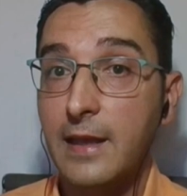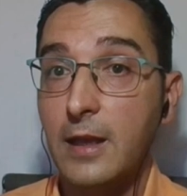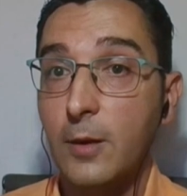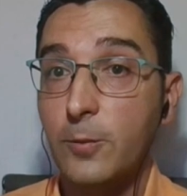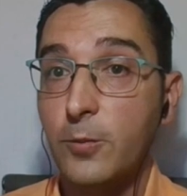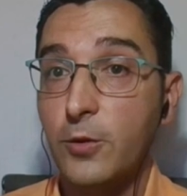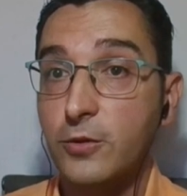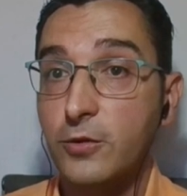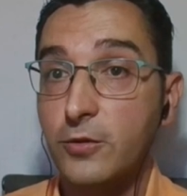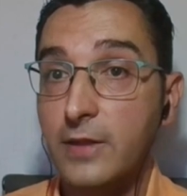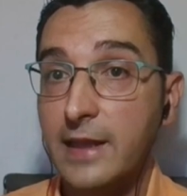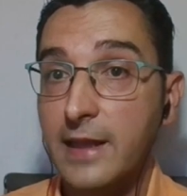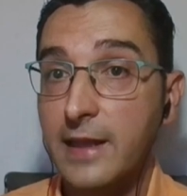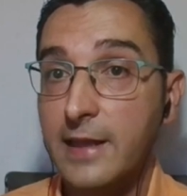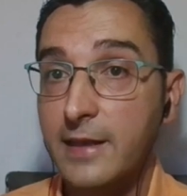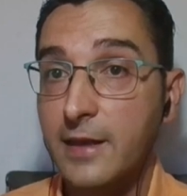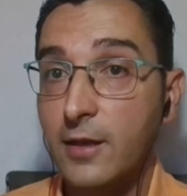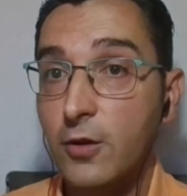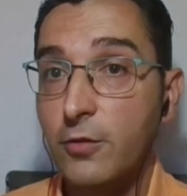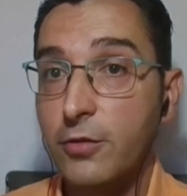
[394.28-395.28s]
de la oportunidad
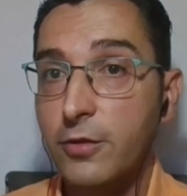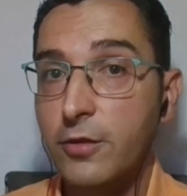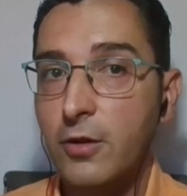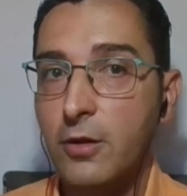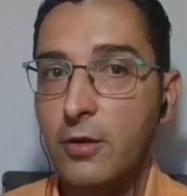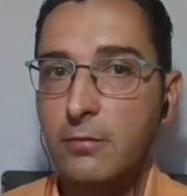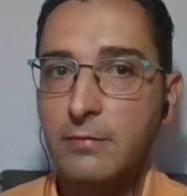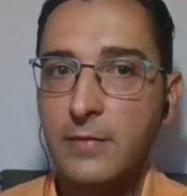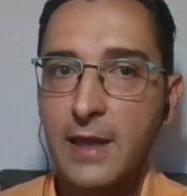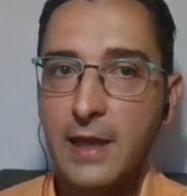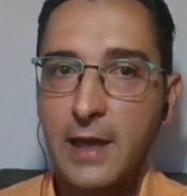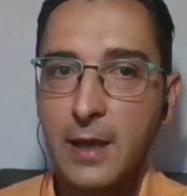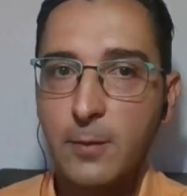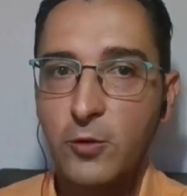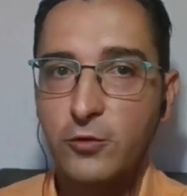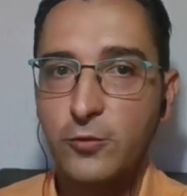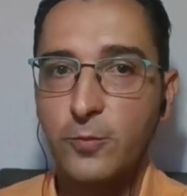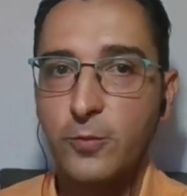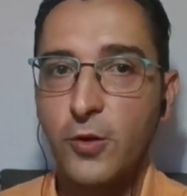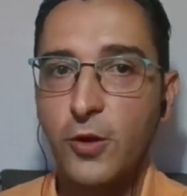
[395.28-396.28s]
de negocio, la
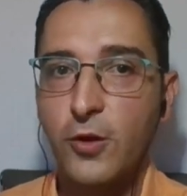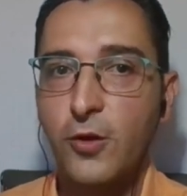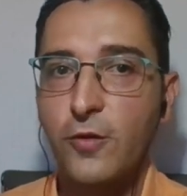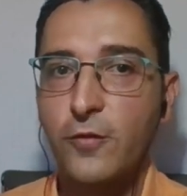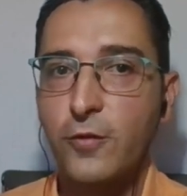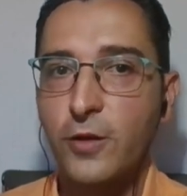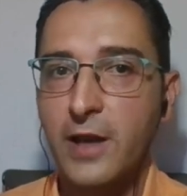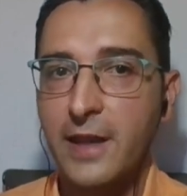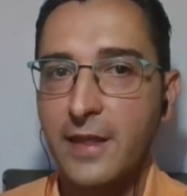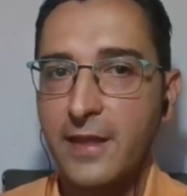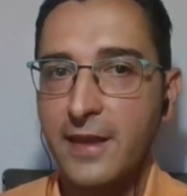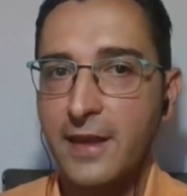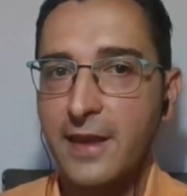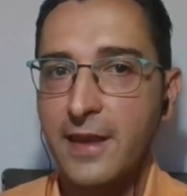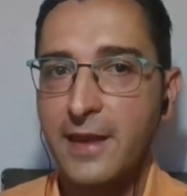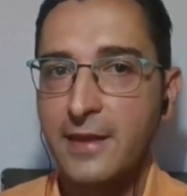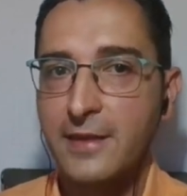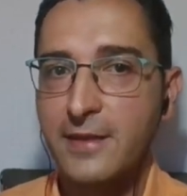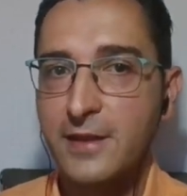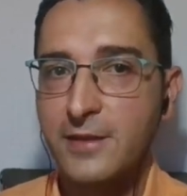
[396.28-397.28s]
dejamos un poco fuera
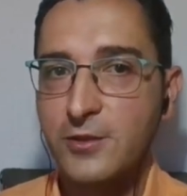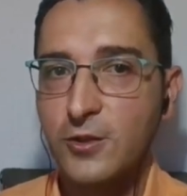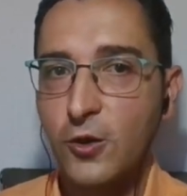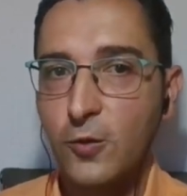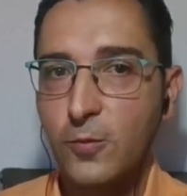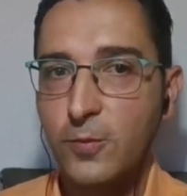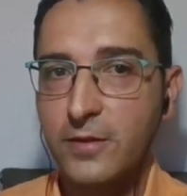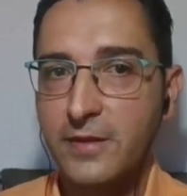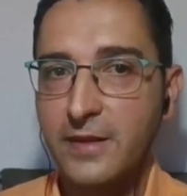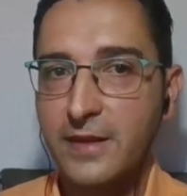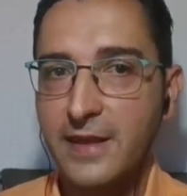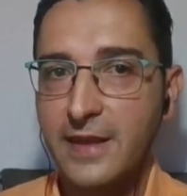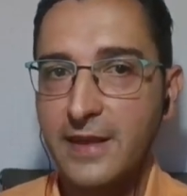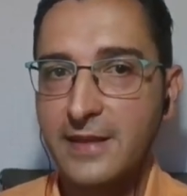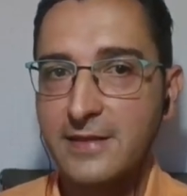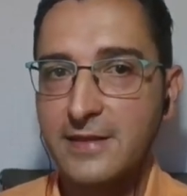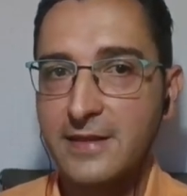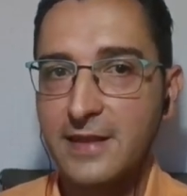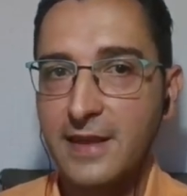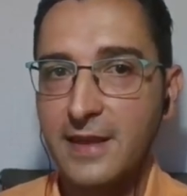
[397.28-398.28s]
de, de scope de
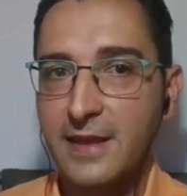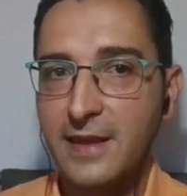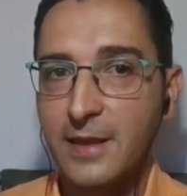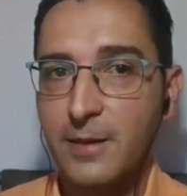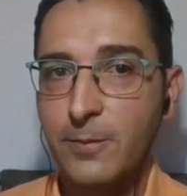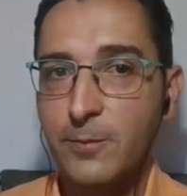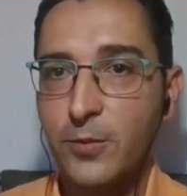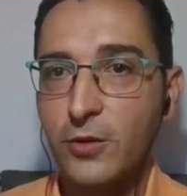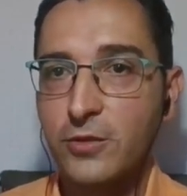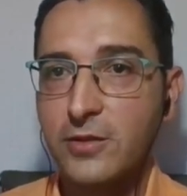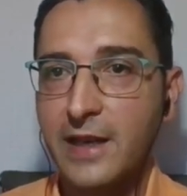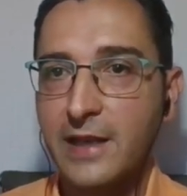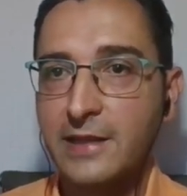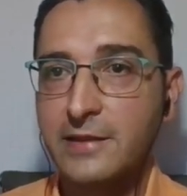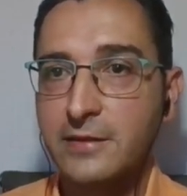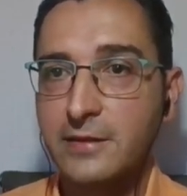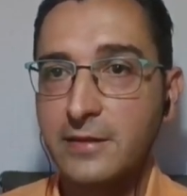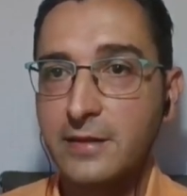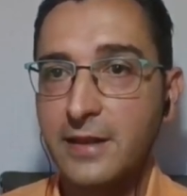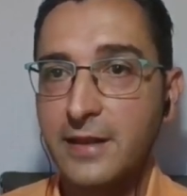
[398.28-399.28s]
este
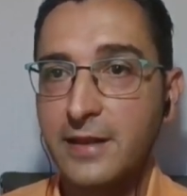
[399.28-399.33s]
podcast.